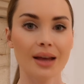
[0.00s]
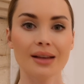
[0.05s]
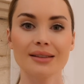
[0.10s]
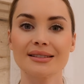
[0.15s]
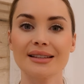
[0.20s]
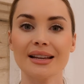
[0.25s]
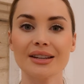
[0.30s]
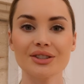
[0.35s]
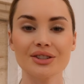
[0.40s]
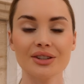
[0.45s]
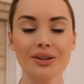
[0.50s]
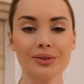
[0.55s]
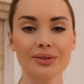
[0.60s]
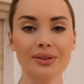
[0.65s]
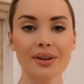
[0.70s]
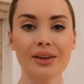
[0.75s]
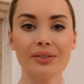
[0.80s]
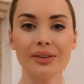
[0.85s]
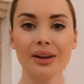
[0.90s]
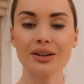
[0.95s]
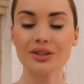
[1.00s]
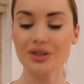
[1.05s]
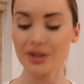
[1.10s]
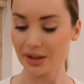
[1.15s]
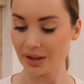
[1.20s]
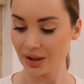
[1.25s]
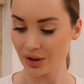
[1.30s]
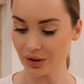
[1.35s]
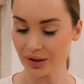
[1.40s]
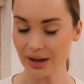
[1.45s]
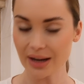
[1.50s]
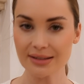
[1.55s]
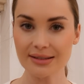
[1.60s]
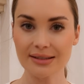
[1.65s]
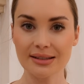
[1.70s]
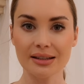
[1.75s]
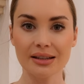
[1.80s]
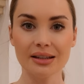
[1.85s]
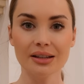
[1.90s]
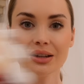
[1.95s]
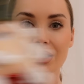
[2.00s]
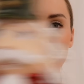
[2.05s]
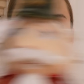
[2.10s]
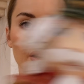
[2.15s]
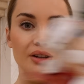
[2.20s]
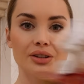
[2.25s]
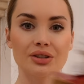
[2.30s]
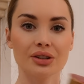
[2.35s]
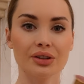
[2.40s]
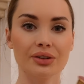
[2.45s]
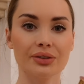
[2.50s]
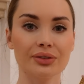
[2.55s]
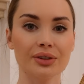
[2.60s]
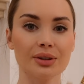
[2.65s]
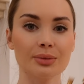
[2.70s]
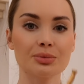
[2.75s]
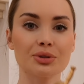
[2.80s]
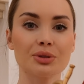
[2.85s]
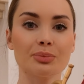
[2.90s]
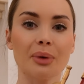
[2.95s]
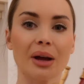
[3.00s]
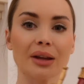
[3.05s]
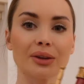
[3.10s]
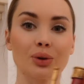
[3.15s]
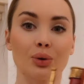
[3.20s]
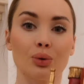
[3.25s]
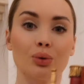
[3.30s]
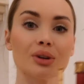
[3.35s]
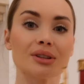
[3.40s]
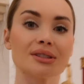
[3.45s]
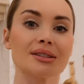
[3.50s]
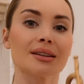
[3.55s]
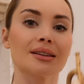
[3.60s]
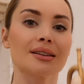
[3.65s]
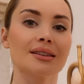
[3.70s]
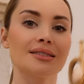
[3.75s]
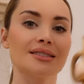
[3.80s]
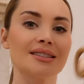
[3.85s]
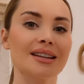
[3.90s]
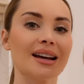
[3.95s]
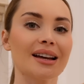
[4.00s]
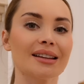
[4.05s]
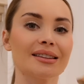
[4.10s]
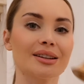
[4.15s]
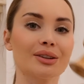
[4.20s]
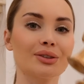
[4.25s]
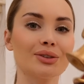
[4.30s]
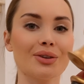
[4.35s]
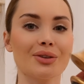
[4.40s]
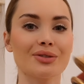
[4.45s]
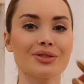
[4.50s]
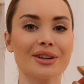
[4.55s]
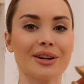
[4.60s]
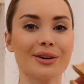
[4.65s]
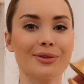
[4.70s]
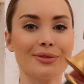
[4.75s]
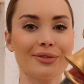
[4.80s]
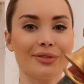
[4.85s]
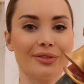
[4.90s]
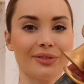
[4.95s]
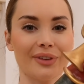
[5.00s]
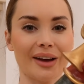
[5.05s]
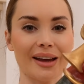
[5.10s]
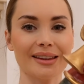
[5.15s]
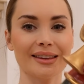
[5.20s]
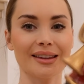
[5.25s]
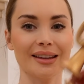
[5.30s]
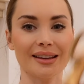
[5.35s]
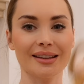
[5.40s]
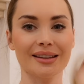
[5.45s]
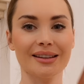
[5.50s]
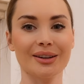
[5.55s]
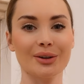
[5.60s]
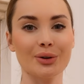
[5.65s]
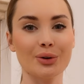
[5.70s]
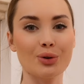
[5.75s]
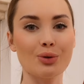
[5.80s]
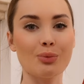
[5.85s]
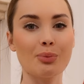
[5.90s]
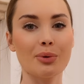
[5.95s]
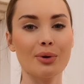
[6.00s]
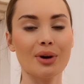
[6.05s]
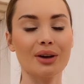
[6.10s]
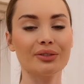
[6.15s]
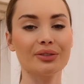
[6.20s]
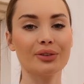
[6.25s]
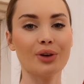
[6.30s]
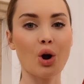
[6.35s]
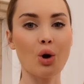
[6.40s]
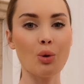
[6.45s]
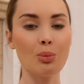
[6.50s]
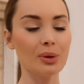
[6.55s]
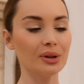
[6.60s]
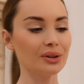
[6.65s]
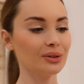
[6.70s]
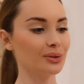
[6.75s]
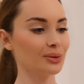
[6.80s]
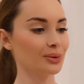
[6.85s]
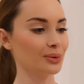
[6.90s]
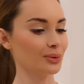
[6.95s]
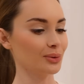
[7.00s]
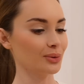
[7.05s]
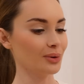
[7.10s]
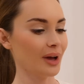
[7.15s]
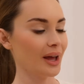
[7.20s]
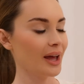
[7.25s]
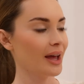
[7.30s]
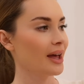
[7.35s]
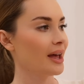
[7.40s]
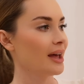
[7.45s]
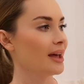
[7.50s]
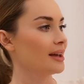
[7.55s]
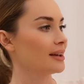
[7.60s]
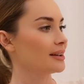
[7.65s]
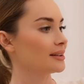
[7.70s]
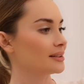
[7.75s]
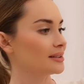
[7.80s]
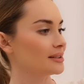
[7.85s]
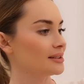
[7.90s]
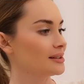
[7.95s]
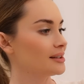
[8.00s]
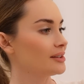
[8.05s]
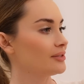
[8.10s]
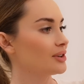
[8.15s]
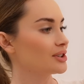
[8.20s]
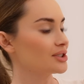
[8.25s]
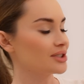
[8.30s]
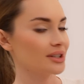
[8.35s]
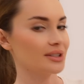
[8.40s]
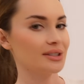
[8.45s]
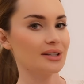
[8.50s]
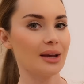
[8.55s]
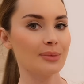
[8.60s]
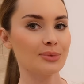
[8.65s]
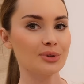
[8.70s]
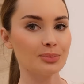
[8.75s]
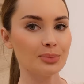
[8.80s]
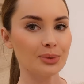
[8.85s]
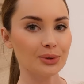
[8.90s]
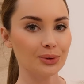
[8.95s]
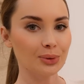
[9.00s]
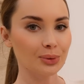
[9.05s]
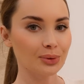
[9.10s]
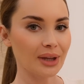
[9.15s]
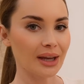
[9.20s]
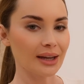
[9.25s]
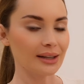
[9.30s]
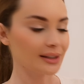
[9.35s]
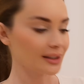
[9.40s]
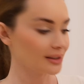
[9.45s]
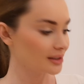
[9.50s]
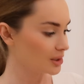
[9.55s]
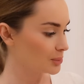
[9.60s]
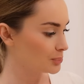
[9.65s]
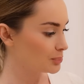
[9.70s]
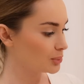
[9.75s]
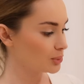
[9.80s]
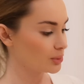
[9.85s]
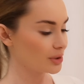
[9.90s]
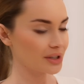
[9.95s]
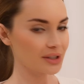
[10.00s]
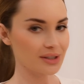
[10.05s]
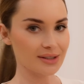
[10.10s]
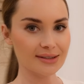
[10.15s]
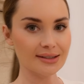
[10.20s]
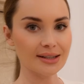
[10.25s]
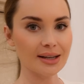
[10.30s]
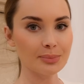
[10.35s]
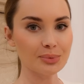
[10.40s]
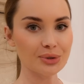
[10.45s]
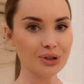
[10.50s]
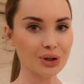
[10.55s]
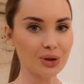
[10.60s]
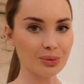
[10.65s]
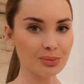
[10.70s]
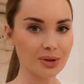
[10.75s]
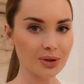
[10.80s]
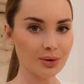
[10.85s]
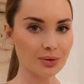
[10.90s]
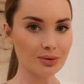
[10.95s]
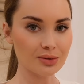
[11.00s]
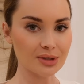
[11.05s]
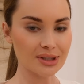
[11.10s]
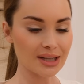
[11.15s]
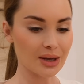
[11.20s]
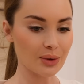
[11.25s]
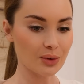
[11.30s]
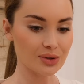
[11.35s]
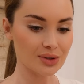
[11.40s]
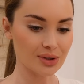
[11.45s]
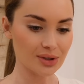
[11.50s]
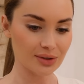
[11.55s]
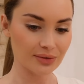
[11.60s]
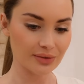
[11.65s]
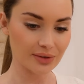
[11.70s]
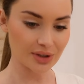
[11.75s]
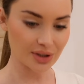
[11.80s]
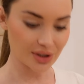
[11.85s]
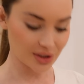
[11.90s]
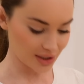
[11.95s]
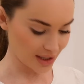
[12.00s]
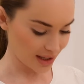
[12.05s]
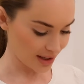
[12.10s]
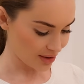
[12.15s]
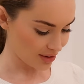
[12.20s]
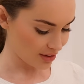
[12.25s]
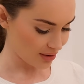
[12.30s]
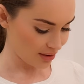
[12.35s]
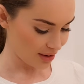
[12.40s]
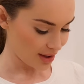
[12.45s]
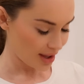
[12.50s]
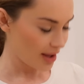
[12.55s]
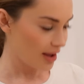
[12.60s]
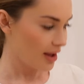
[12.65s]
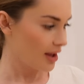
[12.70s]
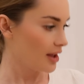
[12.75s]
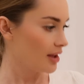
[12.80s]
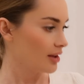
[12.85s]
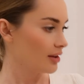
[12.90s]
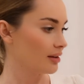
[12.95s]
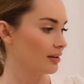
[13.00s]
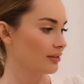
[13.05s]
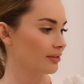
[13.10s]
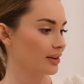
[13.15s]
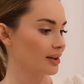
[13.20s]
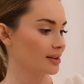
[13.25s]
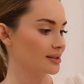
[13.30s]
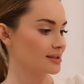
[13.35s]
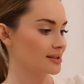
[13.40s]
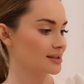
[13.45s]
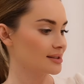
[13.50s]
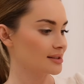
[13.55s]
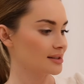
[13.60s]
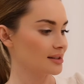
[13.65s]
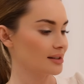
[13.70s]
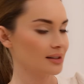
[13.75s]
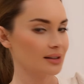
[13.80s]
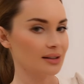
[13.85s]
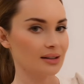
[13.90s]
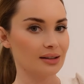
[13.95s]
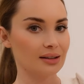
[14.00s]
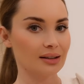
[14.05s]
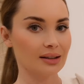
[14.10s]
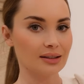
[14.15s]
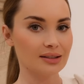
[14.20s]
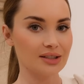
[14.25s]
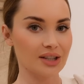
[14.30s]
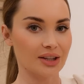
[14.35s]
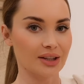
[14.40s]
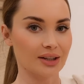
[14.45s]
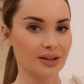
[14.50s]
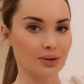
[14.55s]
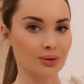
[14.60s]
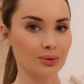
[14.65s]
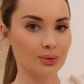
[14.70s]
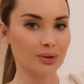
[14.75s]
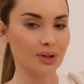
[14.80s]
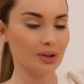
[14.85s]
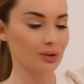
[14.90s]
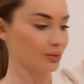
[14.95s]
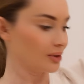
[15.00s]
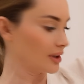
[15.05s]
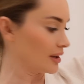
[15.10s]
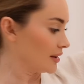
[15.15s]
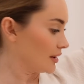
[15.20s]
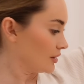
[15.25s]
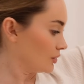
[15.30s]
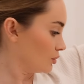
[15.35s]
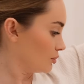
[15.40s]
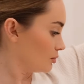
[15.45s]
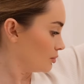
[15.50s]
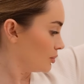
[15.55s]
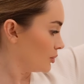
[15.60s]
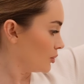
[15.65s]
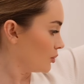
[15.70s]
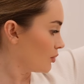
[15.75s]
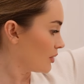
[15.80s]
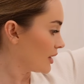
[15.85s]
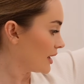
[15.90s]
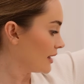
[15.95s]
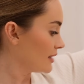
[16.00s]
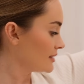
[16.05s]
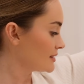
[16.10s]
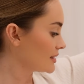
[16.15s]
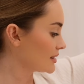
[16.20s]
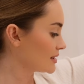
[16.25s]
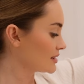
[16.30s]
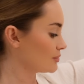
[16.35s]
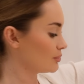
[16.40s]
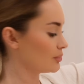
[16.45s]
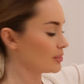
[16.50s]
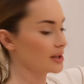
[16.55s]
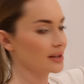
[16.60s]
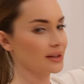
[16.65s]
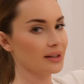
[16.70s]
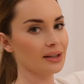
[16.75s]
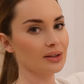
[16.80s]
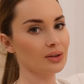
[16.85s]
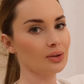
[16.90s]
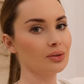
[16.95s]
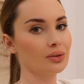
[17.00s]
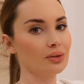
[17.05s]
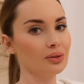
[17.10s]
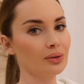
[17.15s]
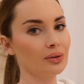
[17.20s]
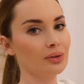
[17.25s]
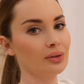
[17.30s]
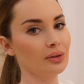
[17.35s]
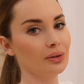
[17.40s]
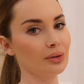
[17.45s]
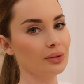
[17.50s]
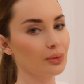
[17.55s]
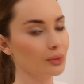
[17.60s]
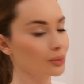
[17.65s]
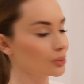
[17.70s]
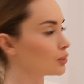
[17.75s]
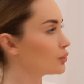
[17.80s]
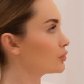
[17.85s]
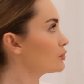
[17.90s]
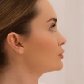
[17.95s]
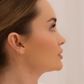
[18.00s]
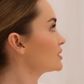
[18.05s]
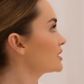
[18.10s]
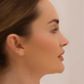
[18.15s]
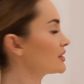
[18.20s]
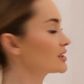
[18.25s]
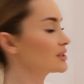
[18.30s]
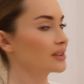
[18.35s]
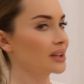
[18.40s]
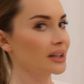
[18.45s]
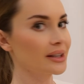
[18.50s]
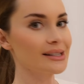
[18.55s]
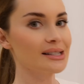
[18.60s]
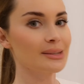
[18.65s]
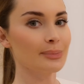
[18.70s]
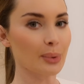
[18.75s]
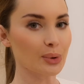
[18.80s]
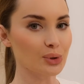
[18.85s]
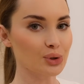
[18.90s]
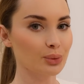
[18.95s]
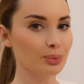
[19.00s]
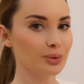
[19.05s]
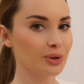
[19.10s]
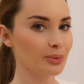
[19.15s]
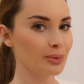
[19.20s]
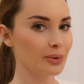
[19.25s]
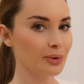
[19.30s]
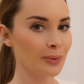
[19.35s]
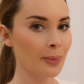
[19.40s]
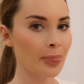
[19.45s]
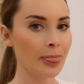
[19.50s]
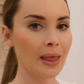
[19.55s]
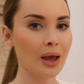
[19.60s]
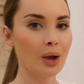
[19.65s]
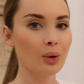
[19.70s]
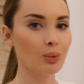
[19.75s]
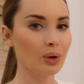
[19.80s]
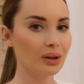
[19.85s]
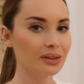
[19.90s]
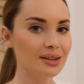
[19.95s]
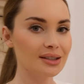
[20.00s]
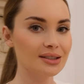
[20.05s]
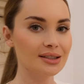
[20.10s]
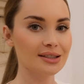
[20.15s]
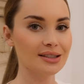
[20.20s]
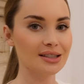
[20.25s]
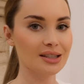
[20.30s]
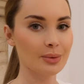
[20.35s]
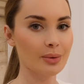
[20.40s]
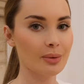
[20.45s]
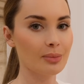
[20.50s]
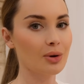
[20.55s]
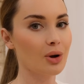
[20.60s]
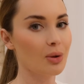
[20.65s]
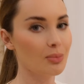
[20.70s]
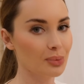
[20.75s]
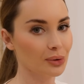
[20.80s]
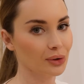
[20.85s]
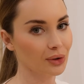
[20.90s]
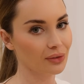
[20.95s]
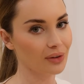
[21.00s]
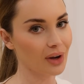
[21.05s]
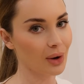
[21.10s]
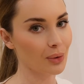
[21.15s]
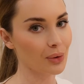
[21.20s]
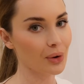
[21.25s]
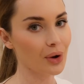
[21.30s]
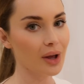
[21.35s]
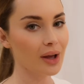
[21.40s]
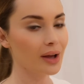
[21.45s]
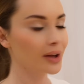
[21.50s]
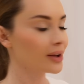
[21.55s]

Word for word: Zacznę od największej dekoracji, czyli w tym przypadku jest taki dziadek do orzechów fajny. Ja go kupiłam w Home and You. I właśnie chciałam, żeby tutaj na tej półeczce przy kominku stało coś wyższego, e, więc e, dziadek ląduje tutaj na tą półkę. Zaraz będę to ustawiać w taki sposób, żeby ładnie się ze sobą komponowało.